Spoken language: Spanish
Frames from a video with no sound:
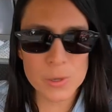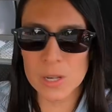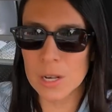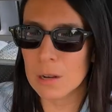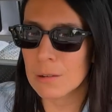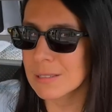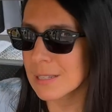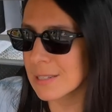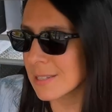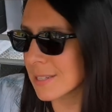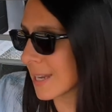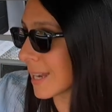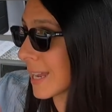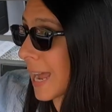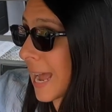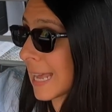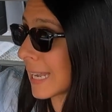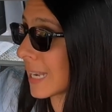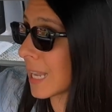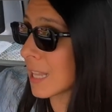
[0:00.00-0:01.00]
Porque la vas, a
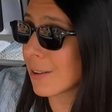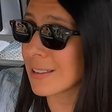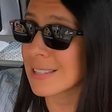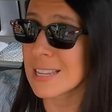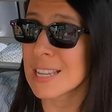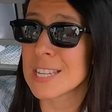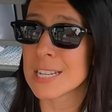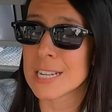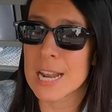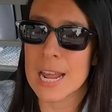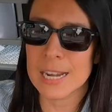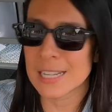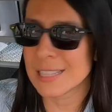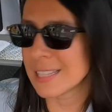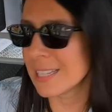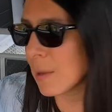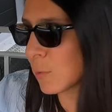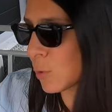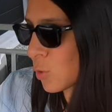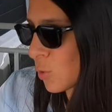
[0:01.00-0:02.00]
ah, la vas a llenar.
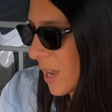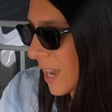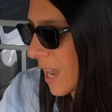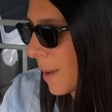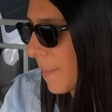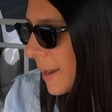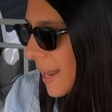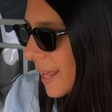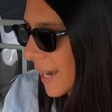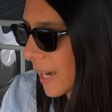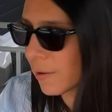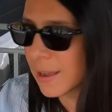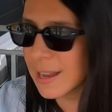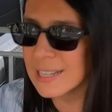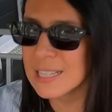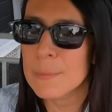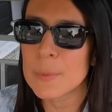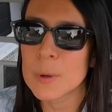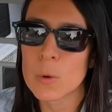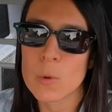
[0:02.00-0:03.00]
Necesitaríamos una cámara
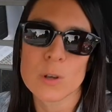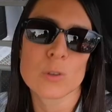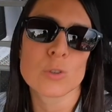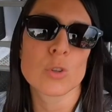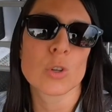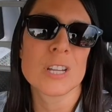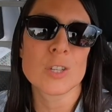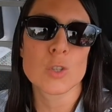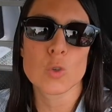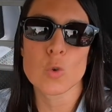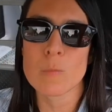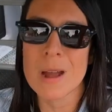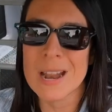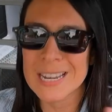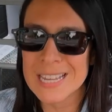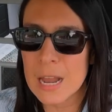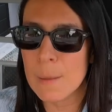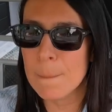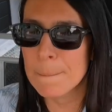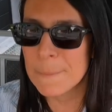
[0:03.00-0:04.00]
reversa, pero bueno, eso le
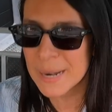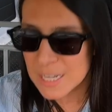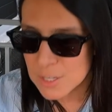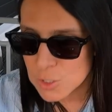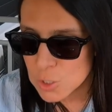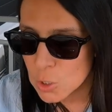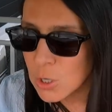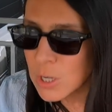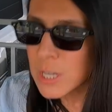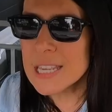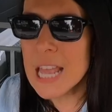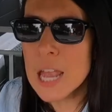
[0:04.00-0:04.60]
sumaría el precio.